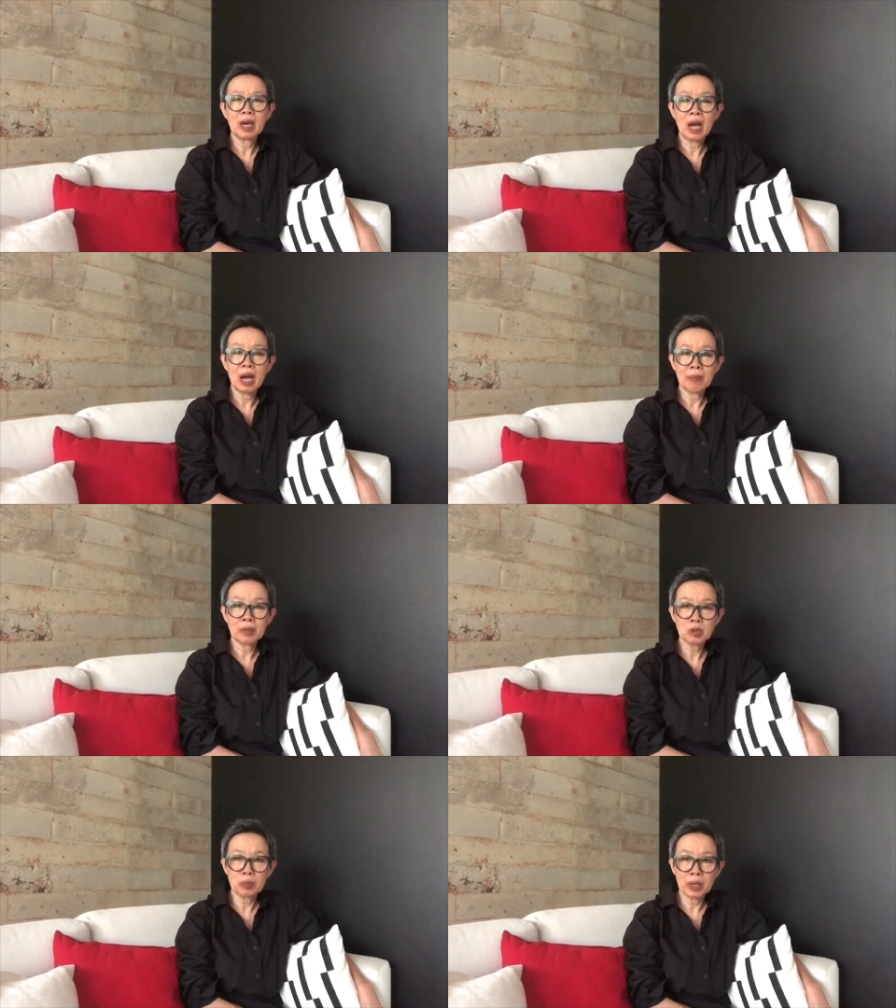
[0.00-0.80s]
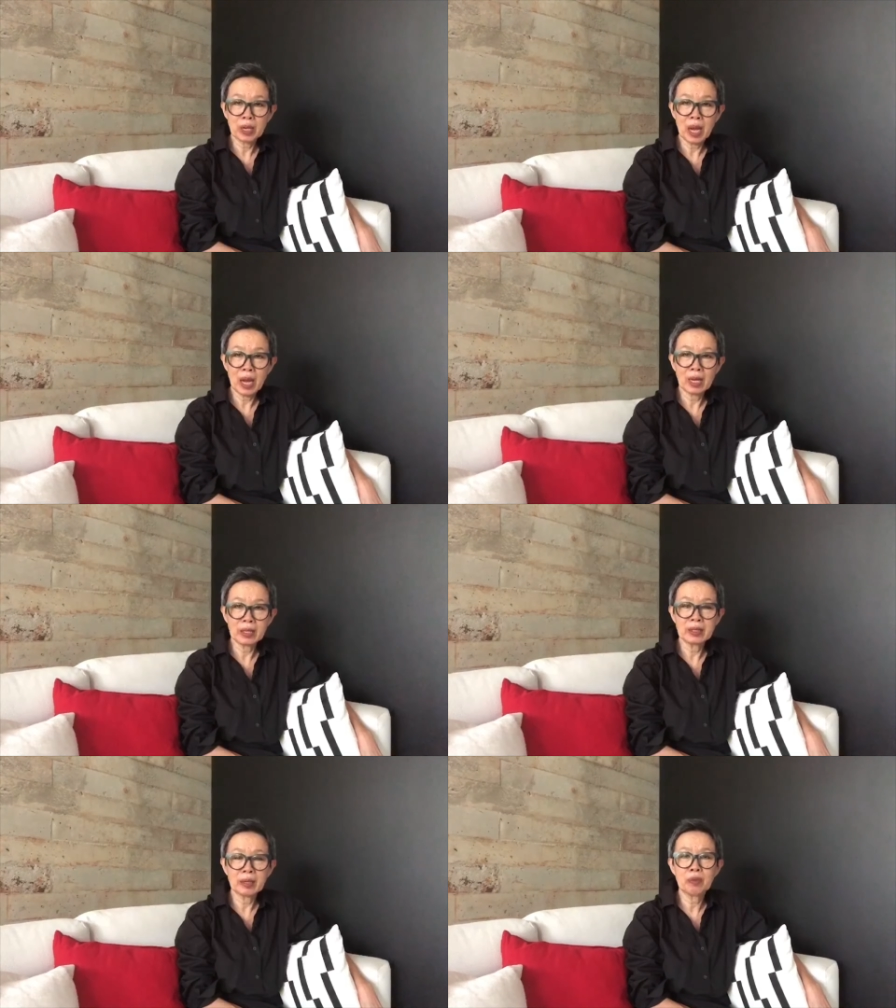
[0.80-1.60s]
หาประสบการ
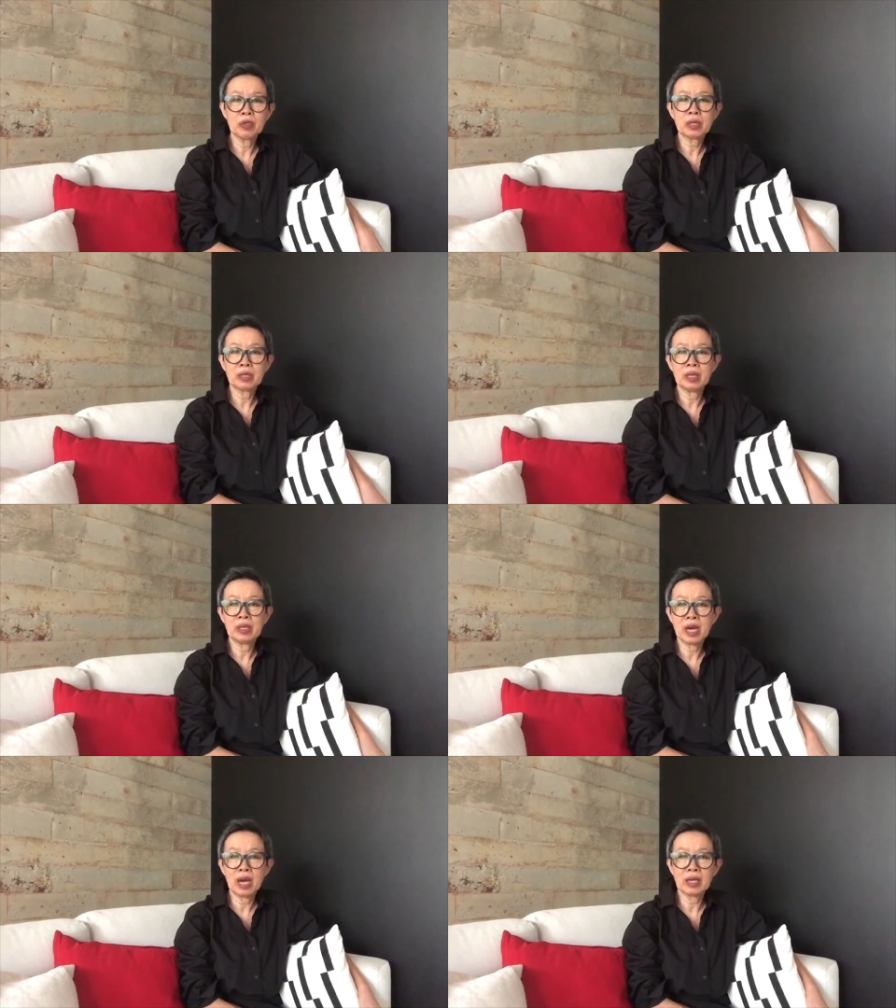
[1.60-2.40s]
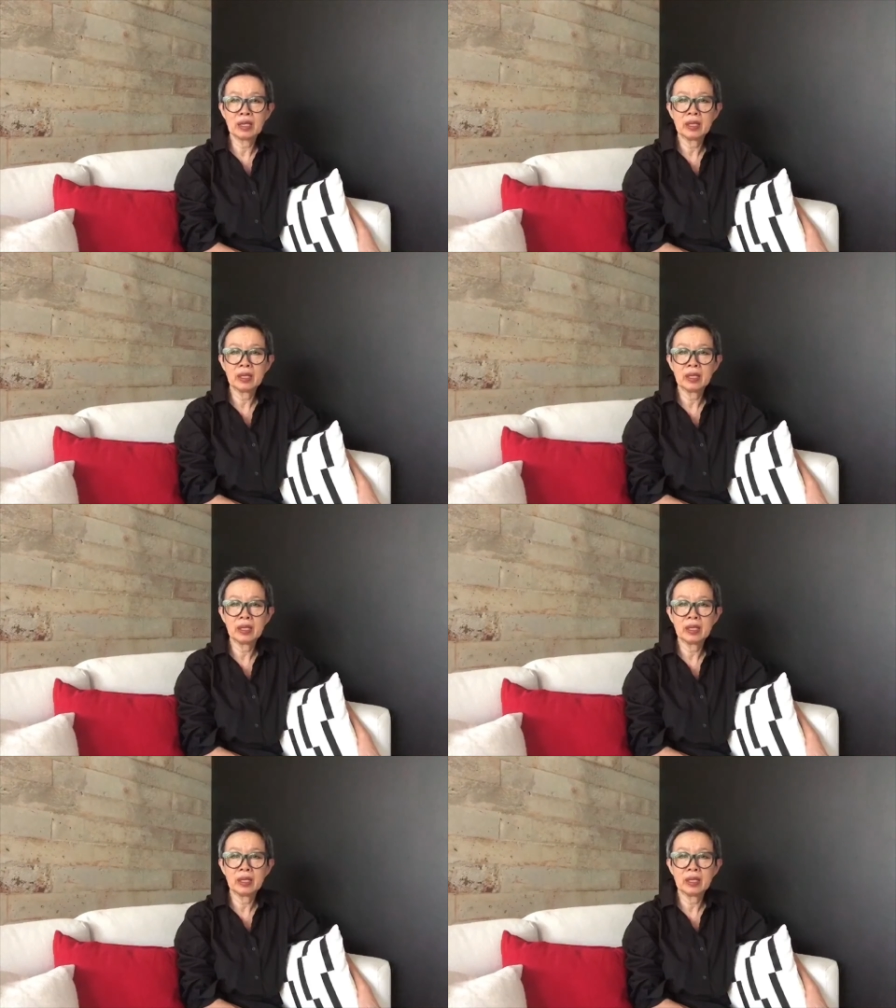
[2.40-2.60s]
ณ์จากบริษัทใหญ่